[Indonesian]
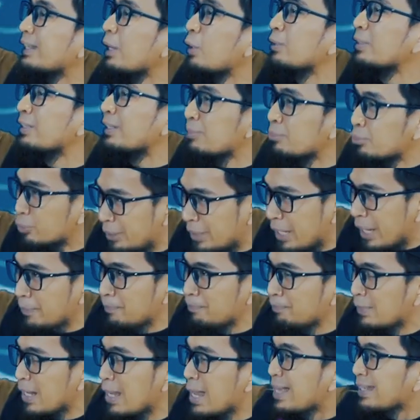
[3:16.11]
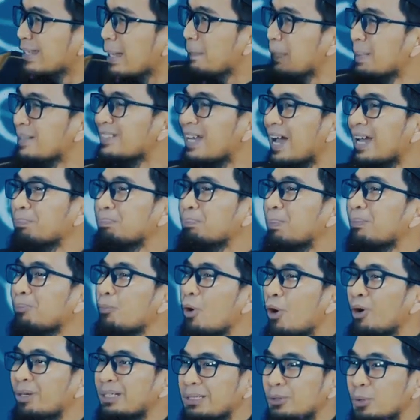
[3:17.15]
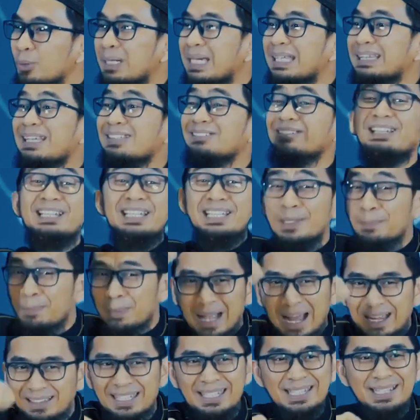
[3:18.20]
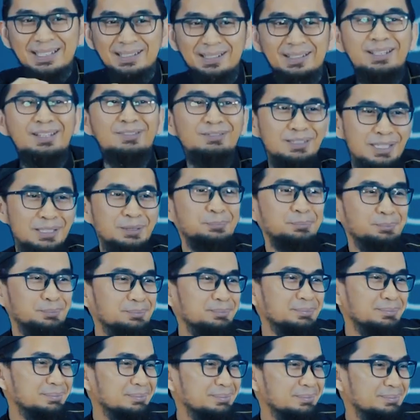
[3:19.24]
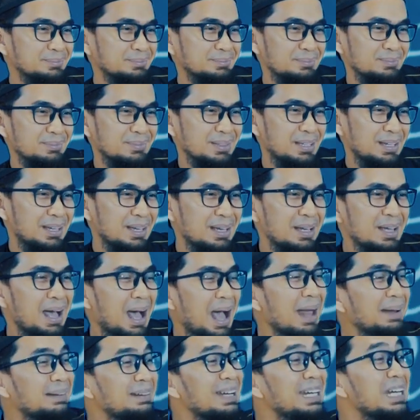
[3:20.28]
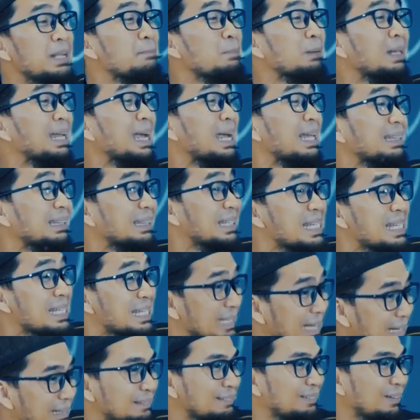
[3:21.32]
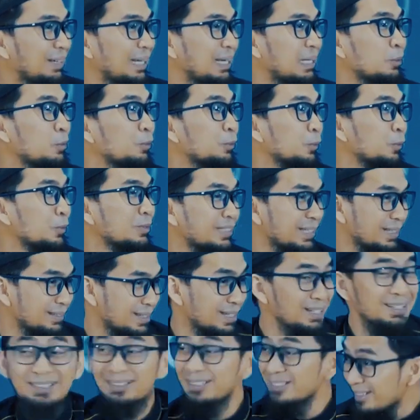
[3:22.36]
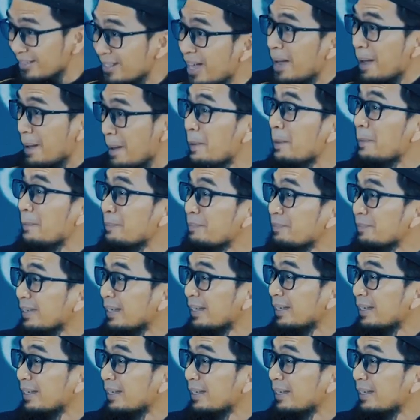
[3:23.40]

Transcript: dua tahun kemudian, tapi saat bermohon itu kita sering diperhatikan oleh Allah. Anda diperhatikan oleh guru saja, senang.